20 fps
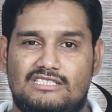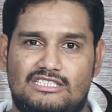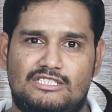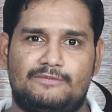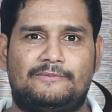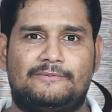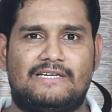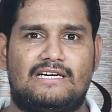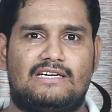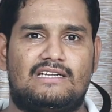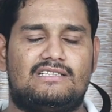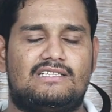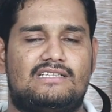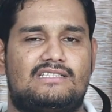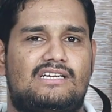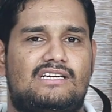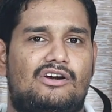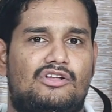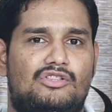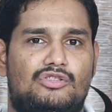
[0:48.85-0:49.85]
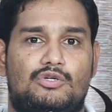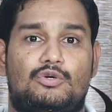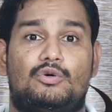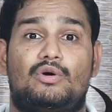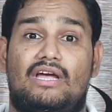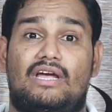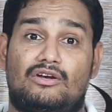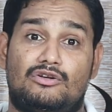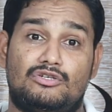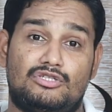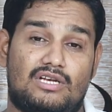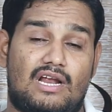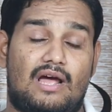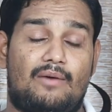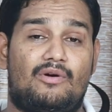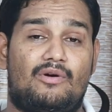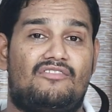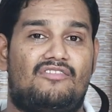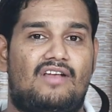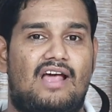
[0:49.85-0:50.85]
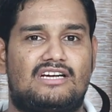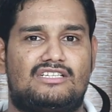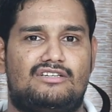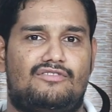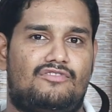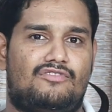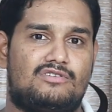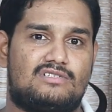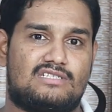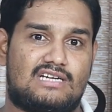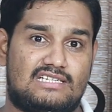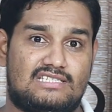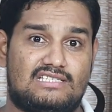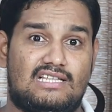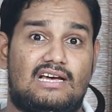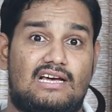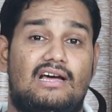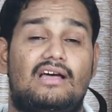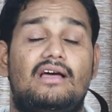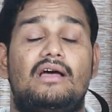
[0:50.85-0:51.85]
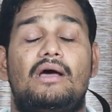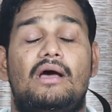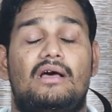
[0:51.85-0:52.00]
చిప్ సెట్ని తీసుకురావడంతో ఇక నుంచి రాబోయే ఫ్లాగ్షిప్ ఫోన్స్ ఖచ్చితంగా